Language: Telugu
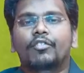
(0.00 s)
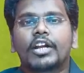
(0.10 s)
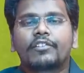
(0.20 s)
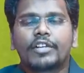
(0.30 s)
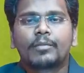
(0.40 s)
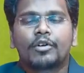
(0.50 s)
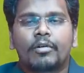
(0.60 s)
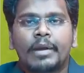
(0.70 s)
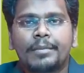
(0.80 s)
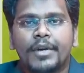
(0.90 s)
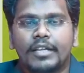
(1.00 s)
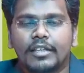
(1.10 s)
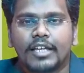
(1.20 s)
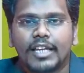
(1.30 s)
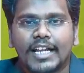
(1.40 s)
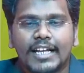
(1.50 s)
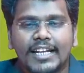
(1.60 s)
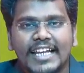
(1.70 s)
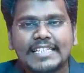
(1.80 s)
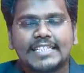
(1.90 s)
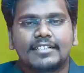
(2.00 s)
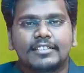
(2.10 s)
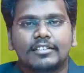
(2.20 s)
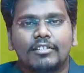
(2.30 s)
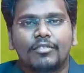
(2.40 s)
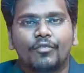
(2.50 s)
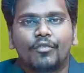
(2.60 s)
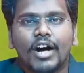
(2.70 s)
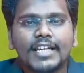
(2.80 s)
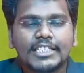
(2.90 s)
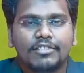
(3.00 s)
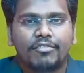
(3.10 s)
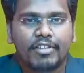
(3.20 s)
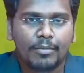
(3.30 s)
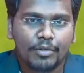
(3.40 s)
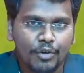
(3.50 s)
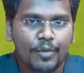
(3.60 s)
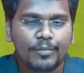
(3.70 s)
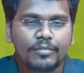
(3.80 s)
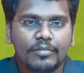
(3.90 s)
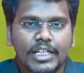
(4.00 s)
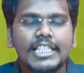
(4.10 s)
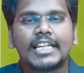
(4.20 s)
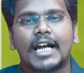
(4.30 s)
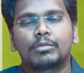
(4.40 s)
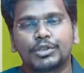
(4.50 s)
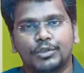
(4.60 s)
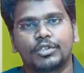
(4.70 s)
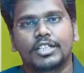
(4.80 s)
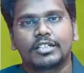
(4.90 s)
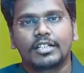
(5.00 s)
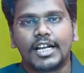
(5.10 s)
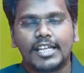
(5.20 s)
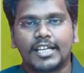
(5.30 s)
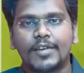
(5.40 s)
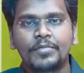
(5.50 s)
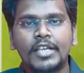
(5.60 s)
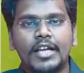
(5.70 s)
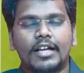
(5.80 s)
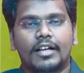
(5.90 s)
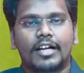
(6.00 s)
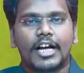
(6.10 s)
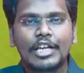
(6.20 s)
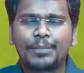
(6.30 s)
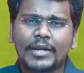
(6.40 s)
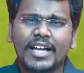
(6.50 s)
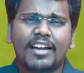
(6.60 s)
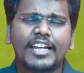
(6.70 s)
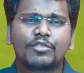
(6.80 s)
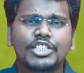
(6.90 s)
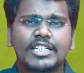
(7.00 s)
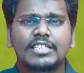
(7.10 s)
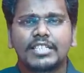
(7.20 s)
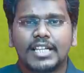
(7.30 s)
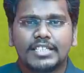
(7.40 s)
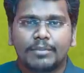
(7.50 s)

వర్క్ ఫ్రమ్ హోమ్ అయిపోయింది ఇక నెక్స్ట్ వాచ్ ఫ్రమ్ హోమ్ ఇది రాబోతుందా అంటే ఇప్పటికే ఆల్రెడీ వచ్చేసిందని